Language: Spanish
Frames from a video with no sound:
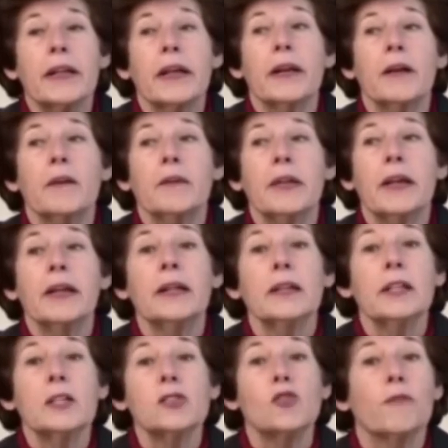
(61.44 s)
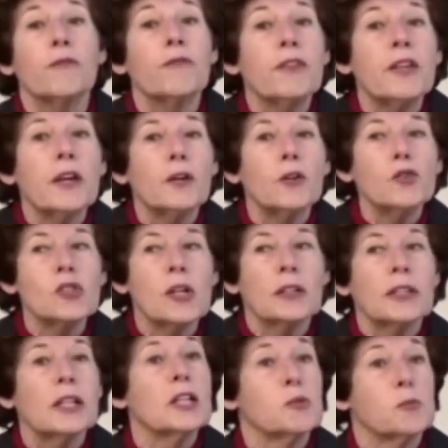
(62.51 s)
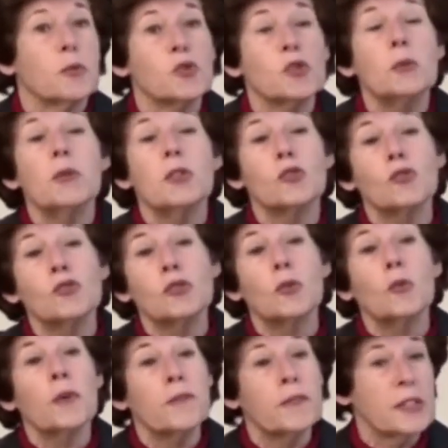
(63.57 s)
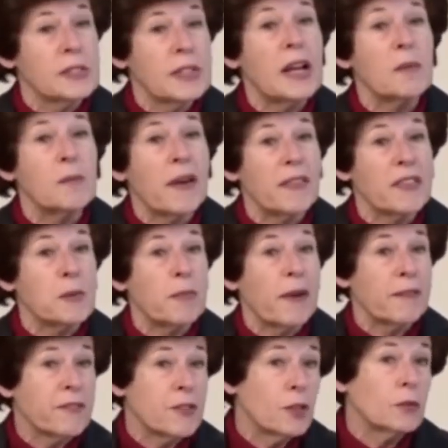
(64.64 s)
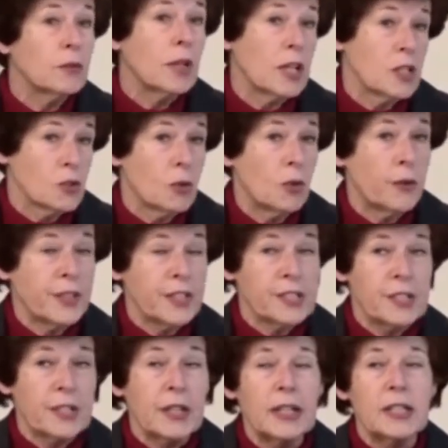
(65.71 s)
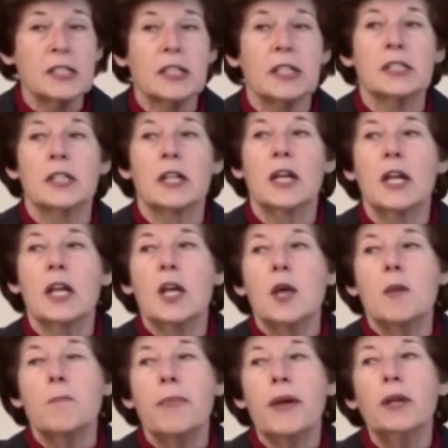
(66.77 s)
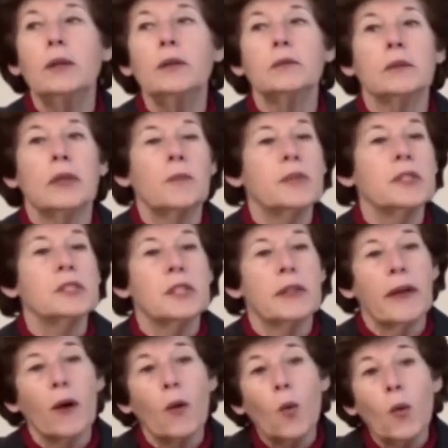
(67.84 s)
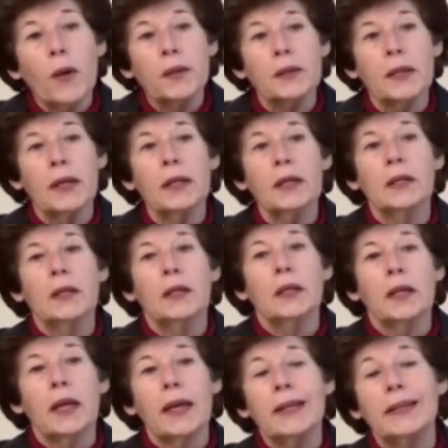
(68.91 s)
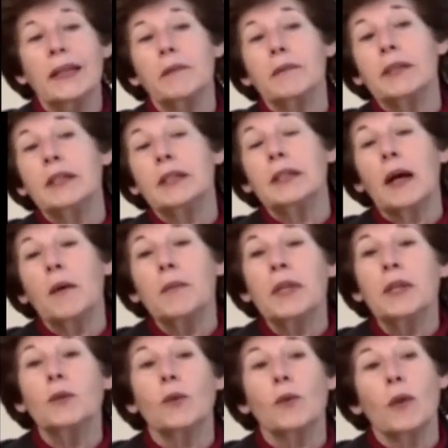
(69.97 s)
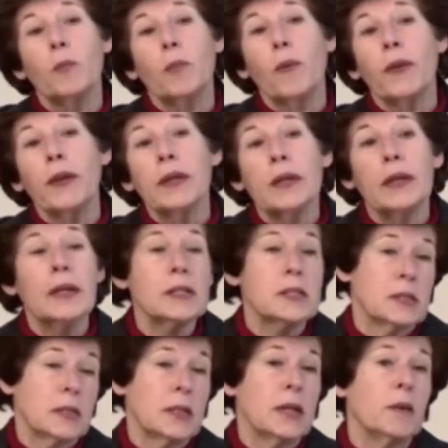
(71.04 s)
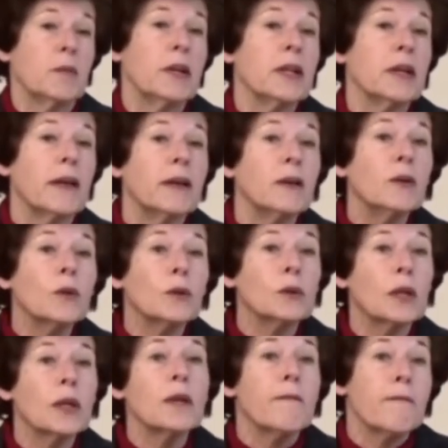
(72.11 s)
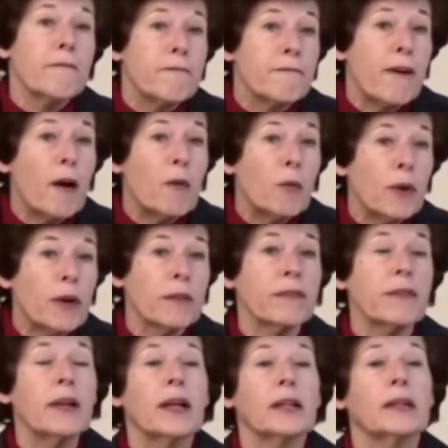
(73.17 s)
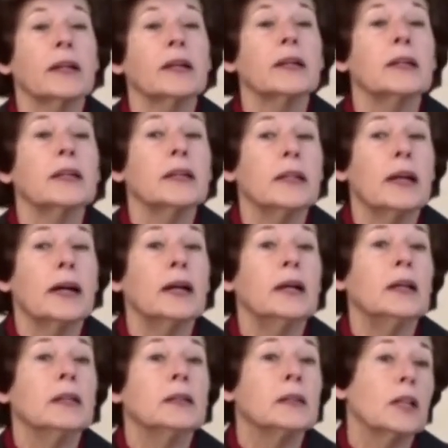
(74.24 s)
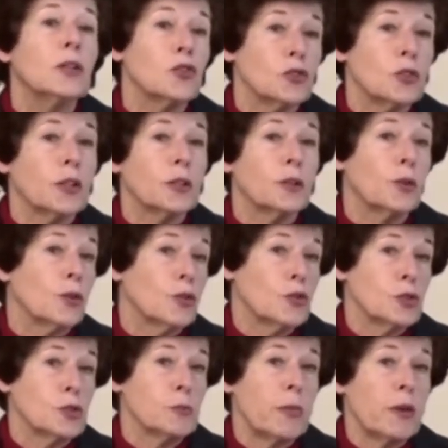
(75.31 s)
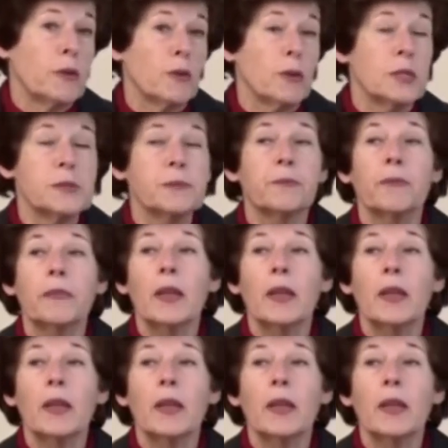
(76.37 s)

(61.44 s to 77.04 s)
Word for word: ni Aranda son ciegos ante las posibles consecuencias de la emancipación de las colonias inglesas, pero también se dan cuenta que el debilitamiento del poder inglés en América del Norte favorece la tranquilidad de los territorios españoles.